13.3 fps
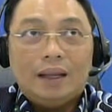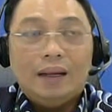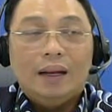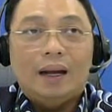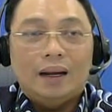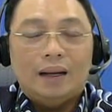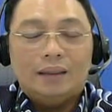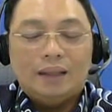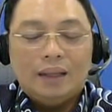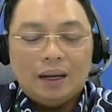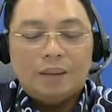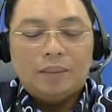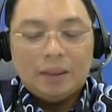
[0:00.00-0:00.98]
kita nggak
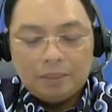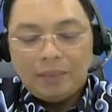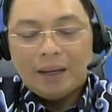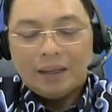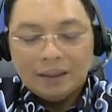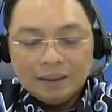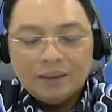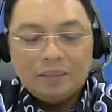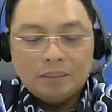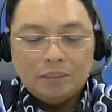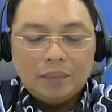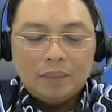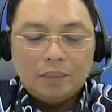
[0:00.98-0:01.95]
ya, market
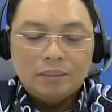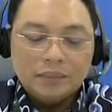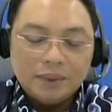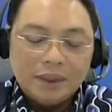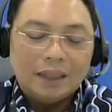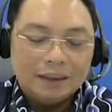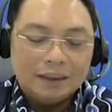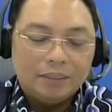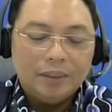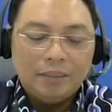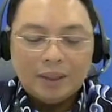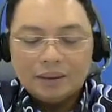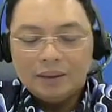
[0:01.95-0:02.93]
jangan
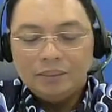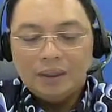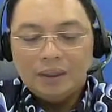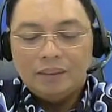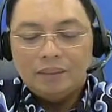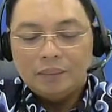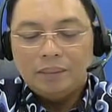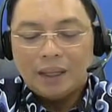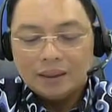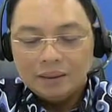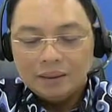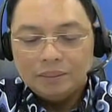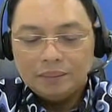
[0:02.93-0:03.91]
sampai market
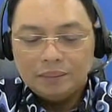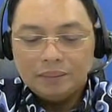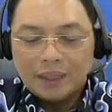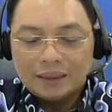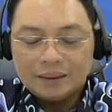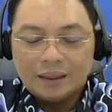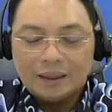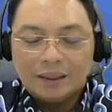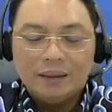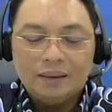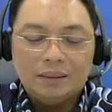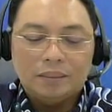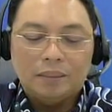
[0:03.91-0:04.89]
market
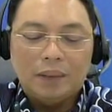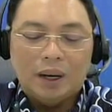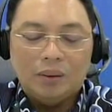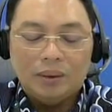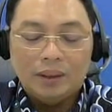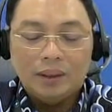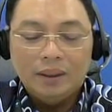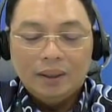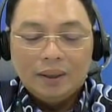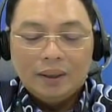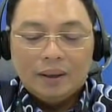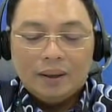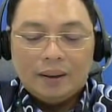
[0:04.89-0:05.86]
merasakan
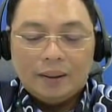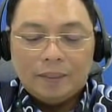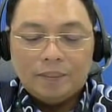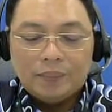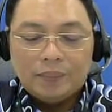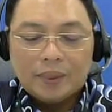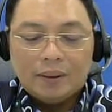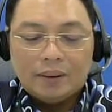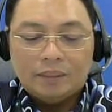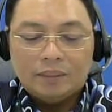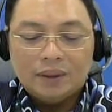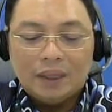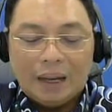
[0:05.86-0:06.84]
bahwa um,
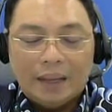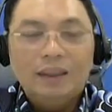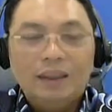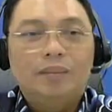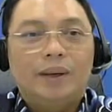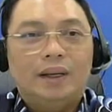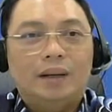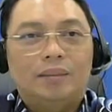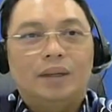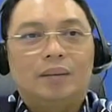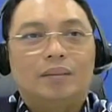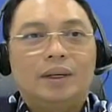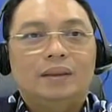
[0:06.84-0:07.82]
um, selain demand
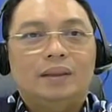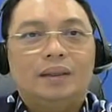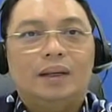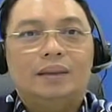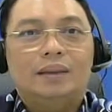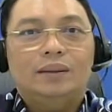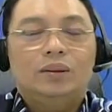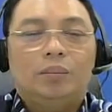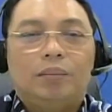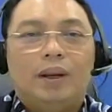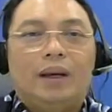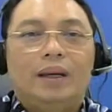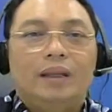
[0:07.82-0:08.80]
yang lemah, ternyata
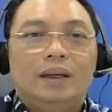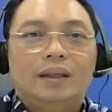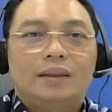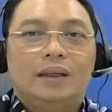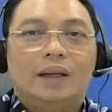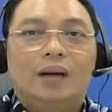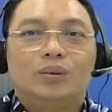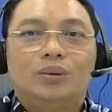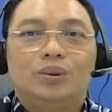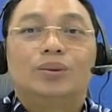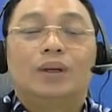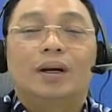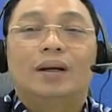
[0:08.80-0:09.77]
supply-nya
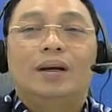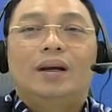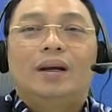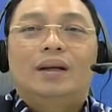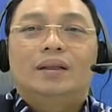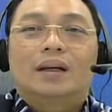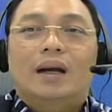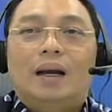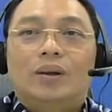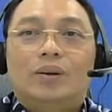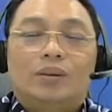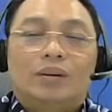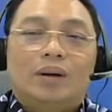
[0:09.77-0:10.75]
terganggu juga.
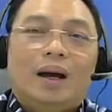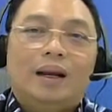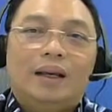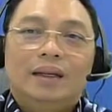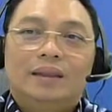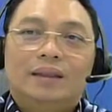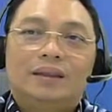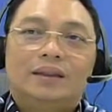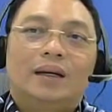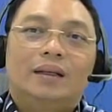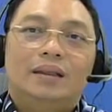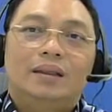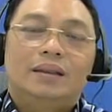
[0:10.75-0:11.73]
Kalau hal ini
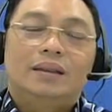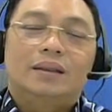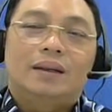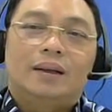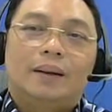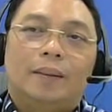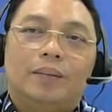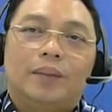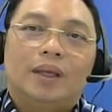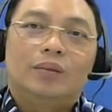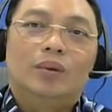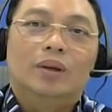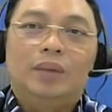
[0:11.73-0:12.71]
terjadi,
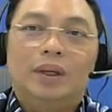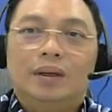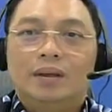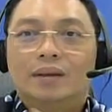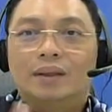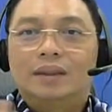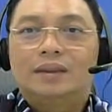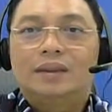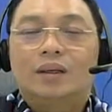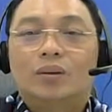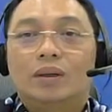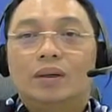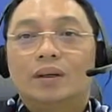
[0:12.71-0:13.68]
um, it will be a
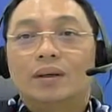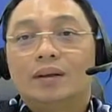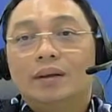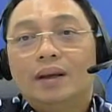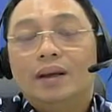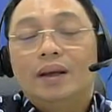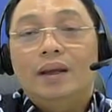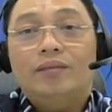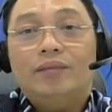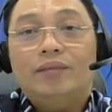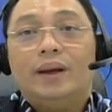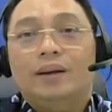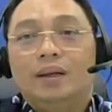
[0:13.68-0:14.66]
circular
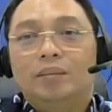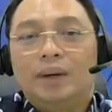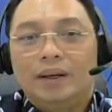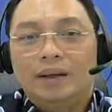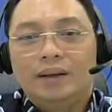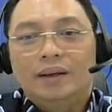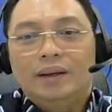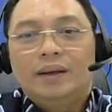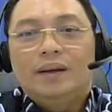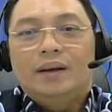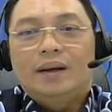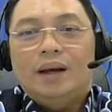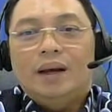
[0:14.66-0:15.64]
effect di mana